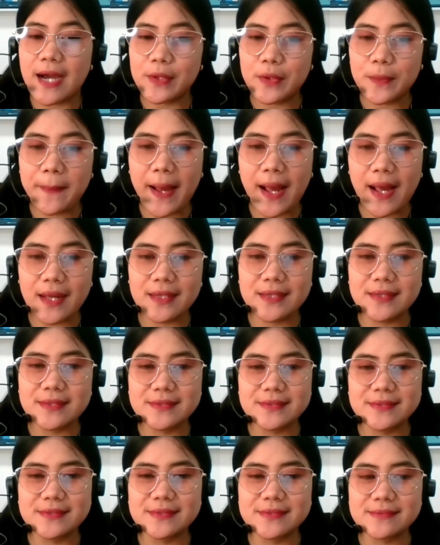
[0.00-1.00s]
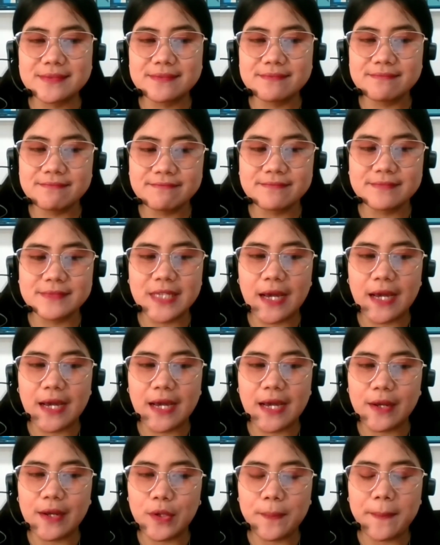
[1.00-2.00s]
lupa Mm-mm,
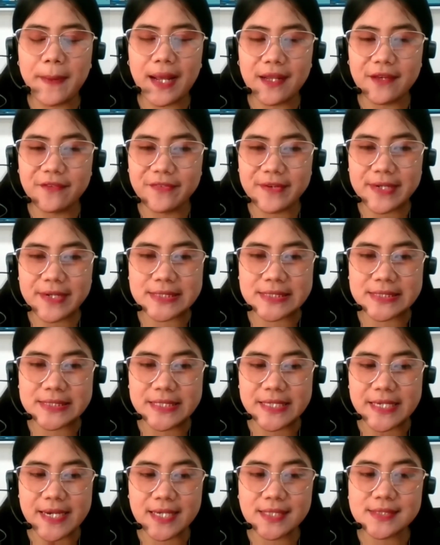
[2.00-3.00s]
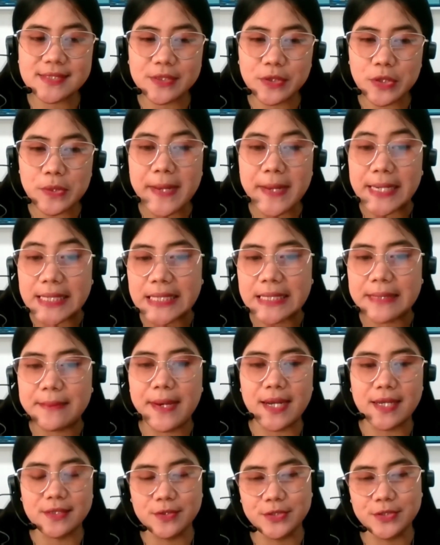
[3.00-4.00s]
jangan lupa leverage-nya 1 banding
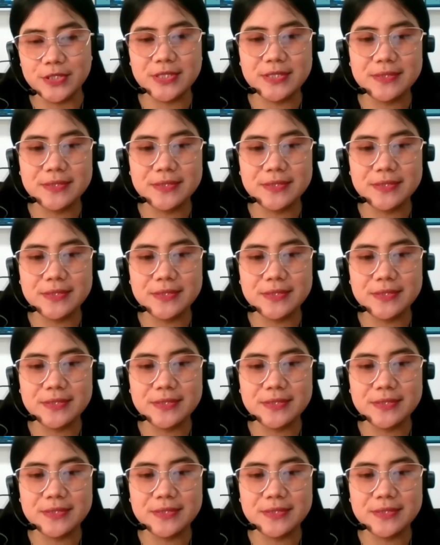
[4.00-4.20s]
500.